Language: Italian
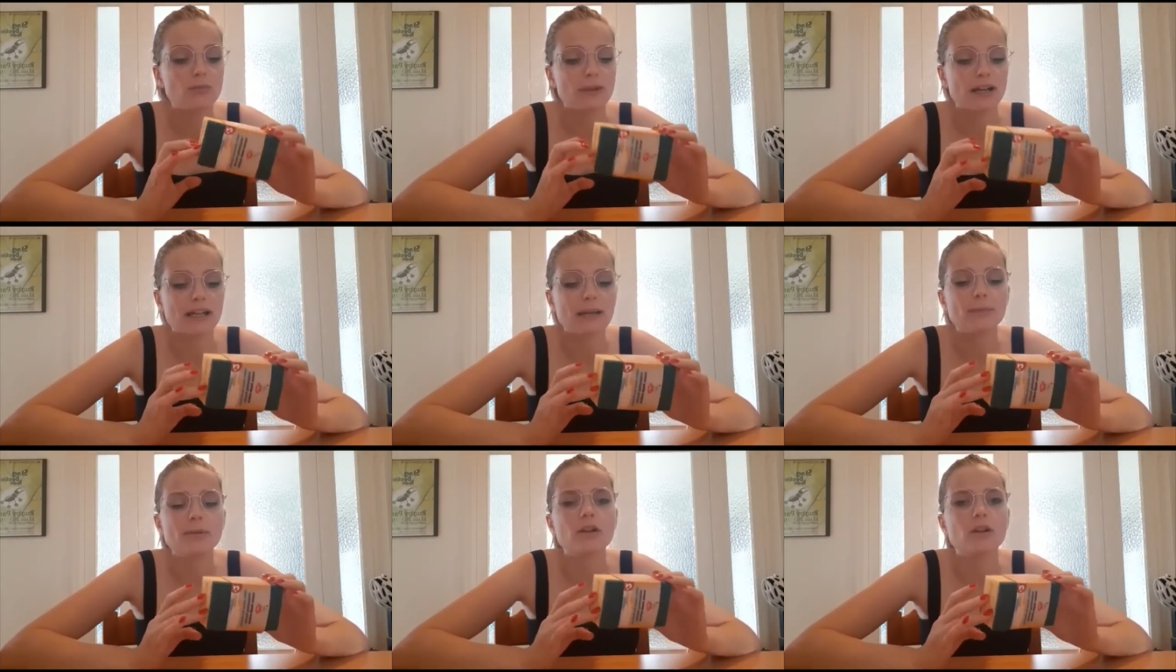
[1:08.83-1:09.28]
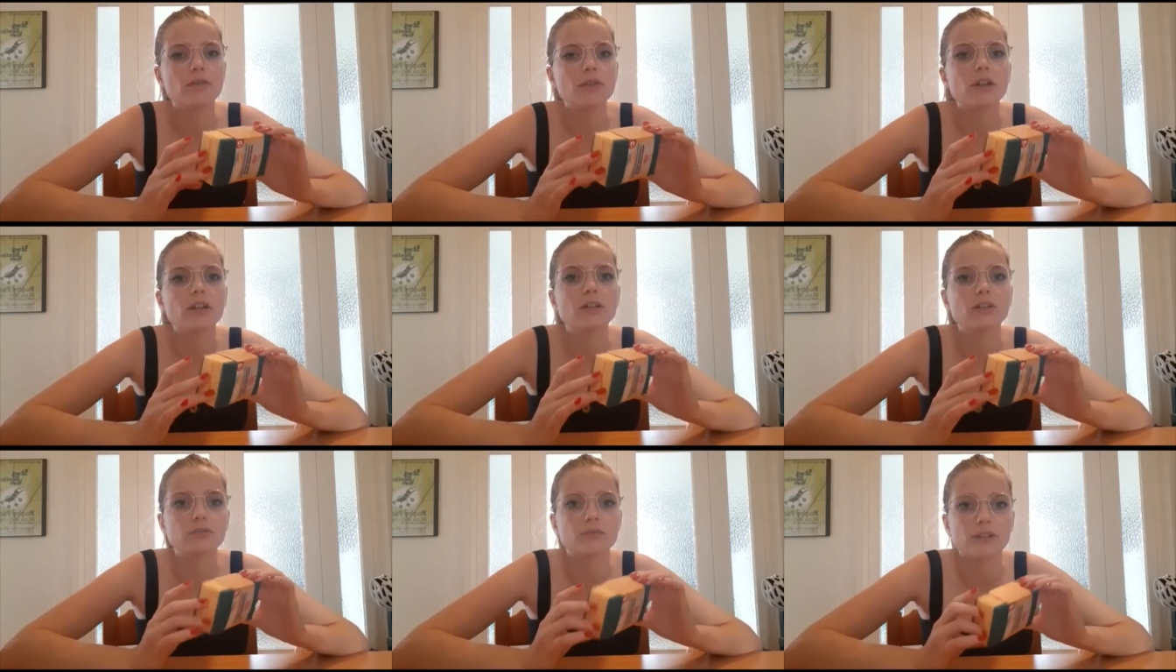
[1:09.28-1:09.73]
ma che però
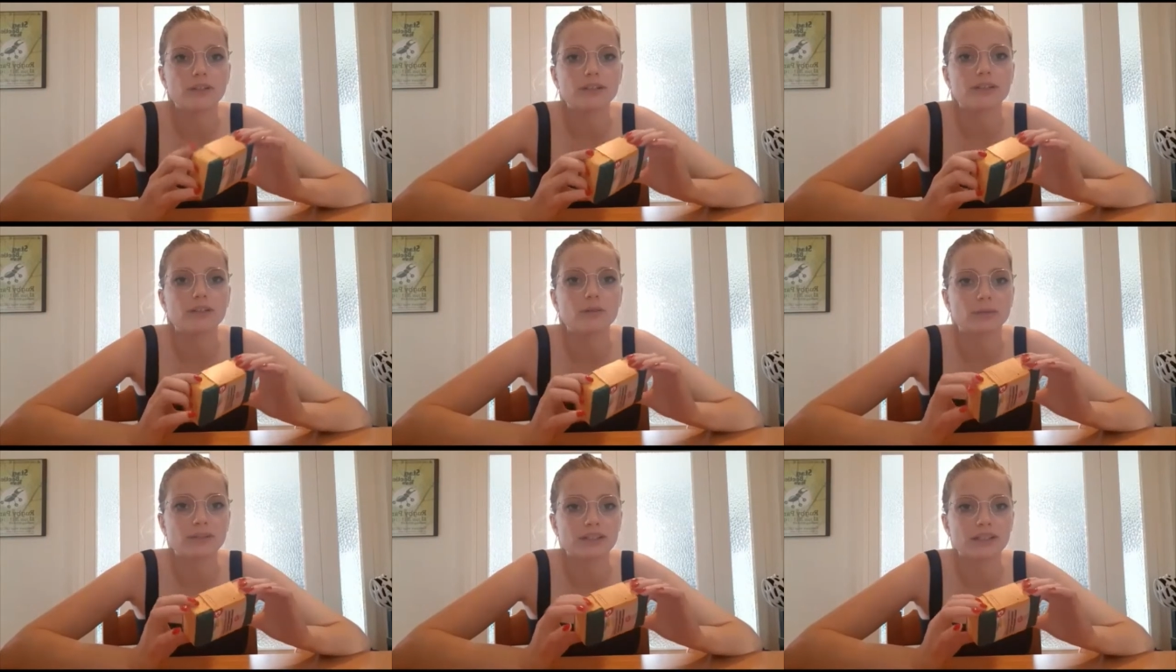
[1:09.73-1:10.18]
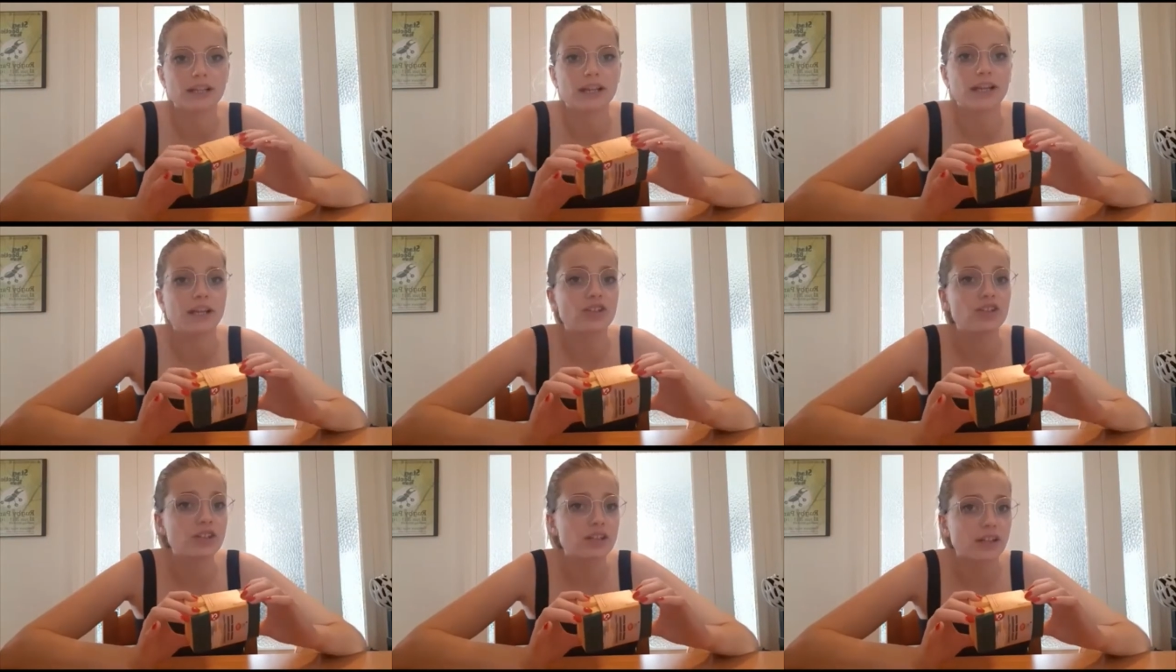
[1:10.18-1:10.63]
vengano fatte da
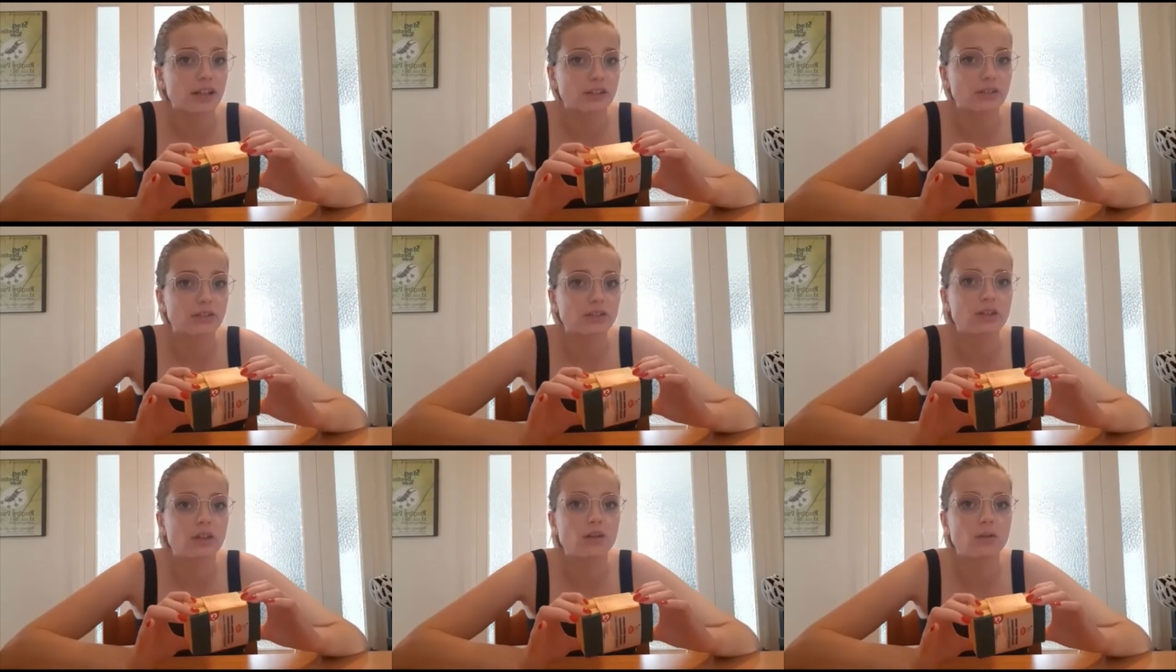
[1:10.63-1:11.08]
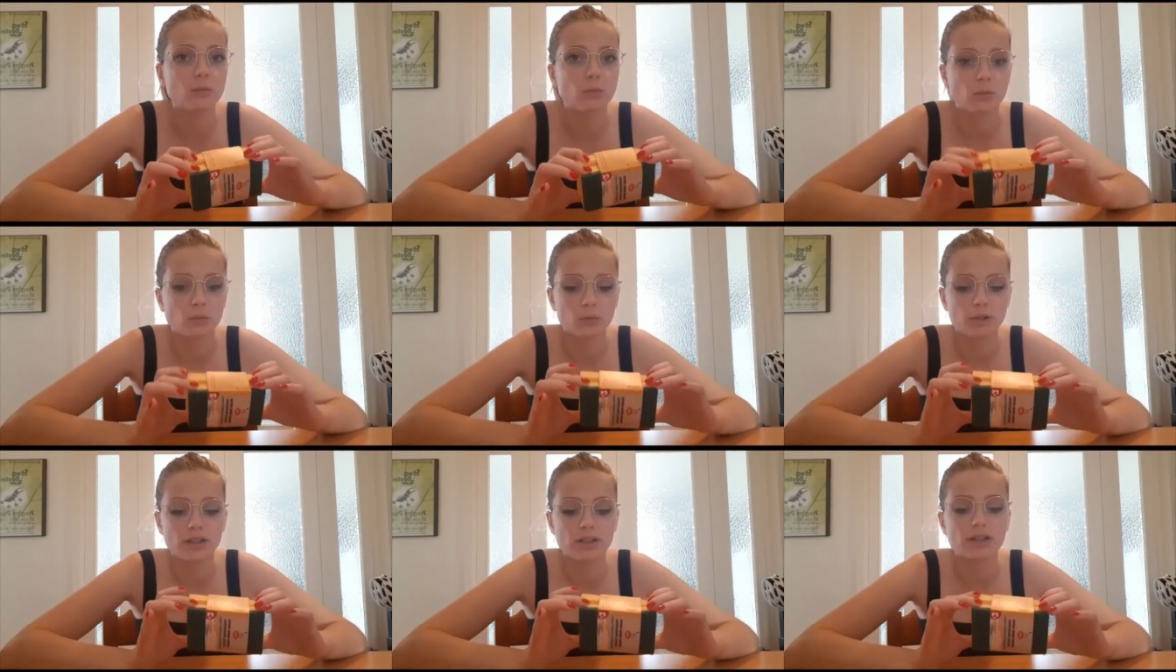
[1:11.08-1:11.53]
materiale riciclato che
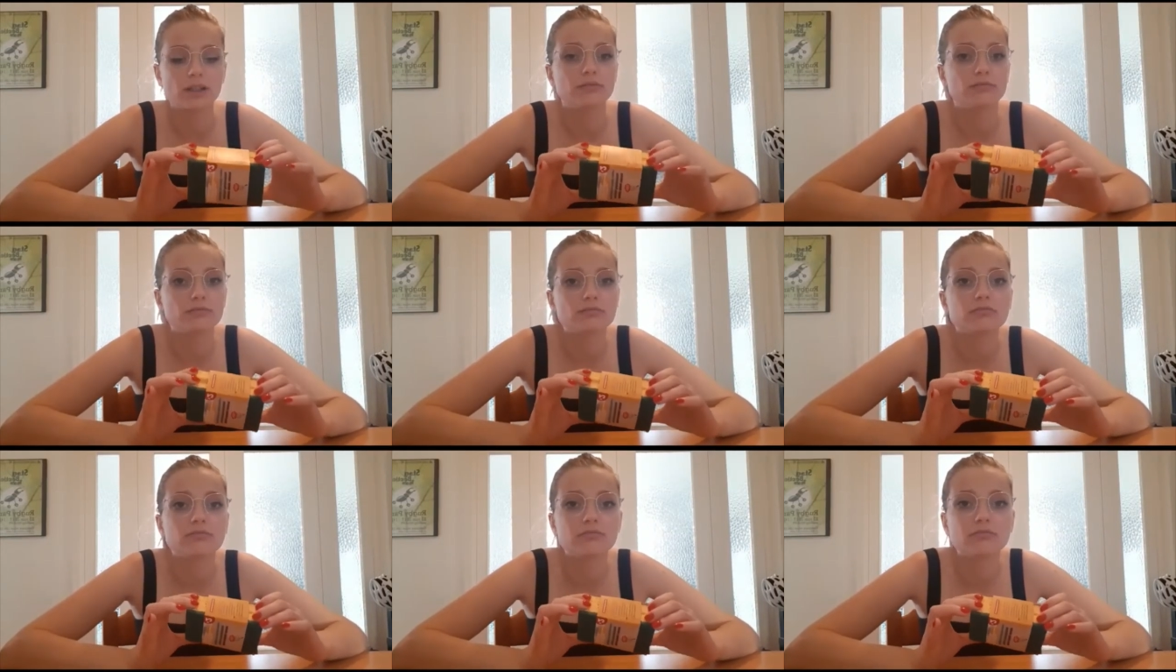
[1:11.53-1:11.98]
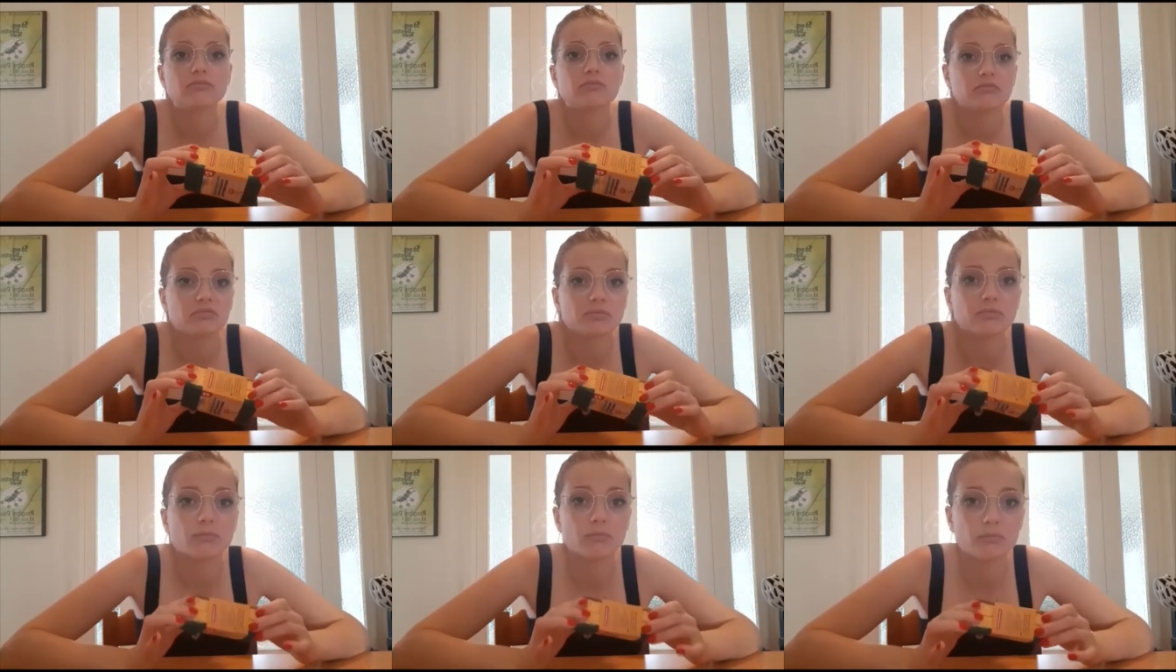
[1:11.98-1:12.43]
comunque
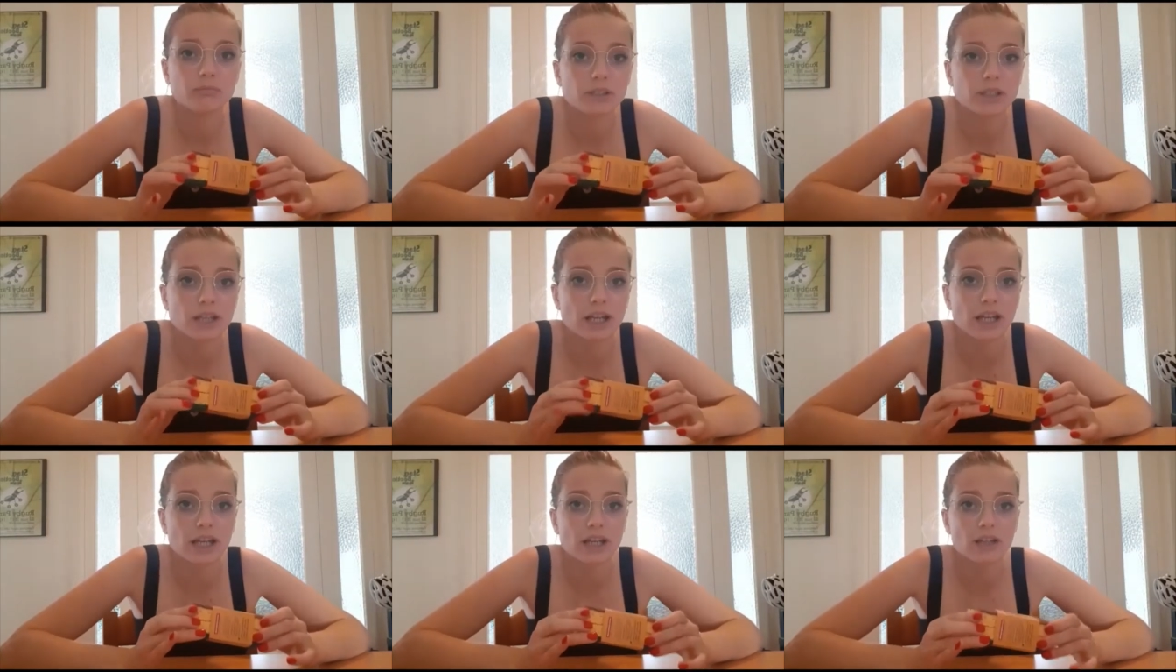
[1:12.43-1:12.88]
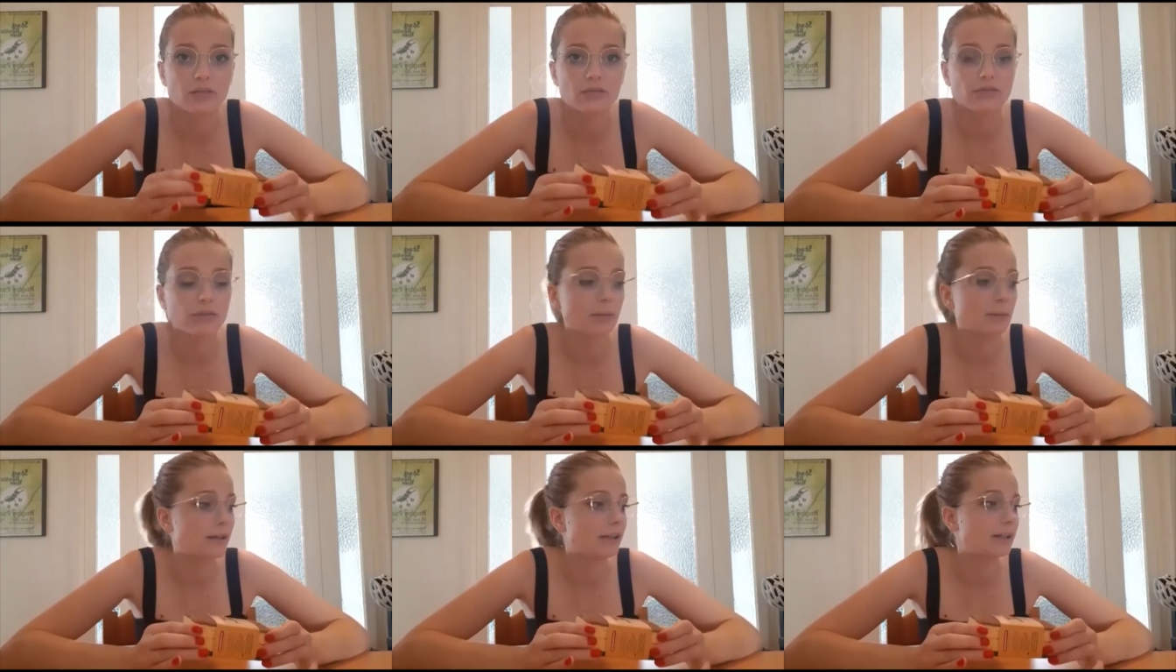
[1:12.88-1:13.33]
direi che non
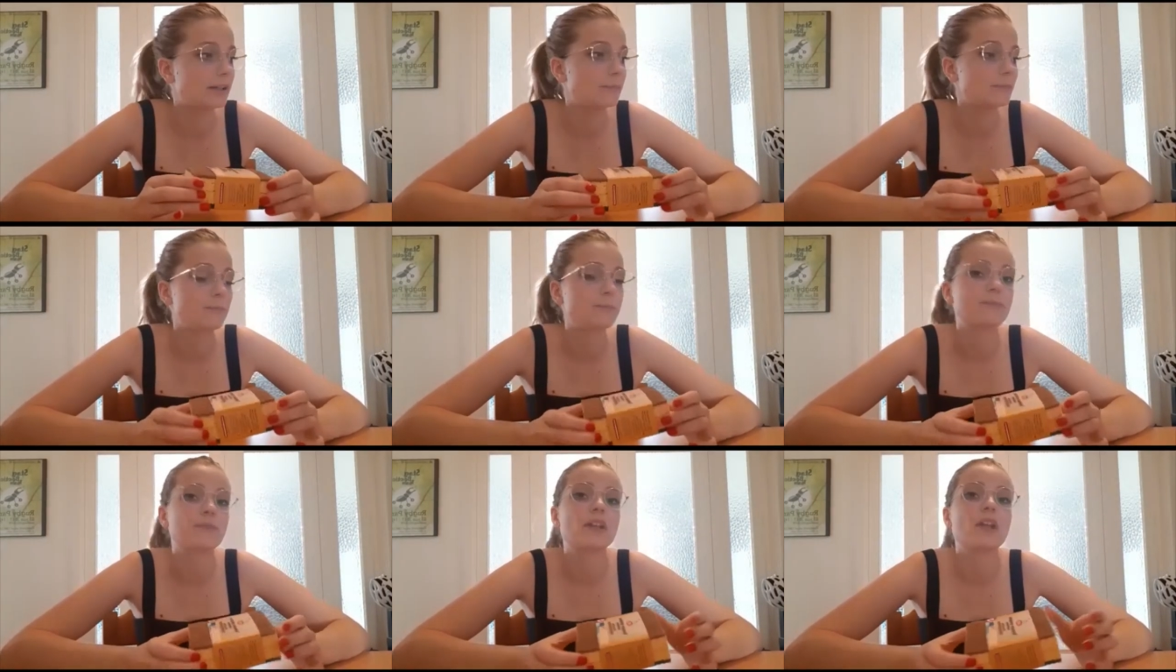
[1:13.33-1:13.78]
fa male.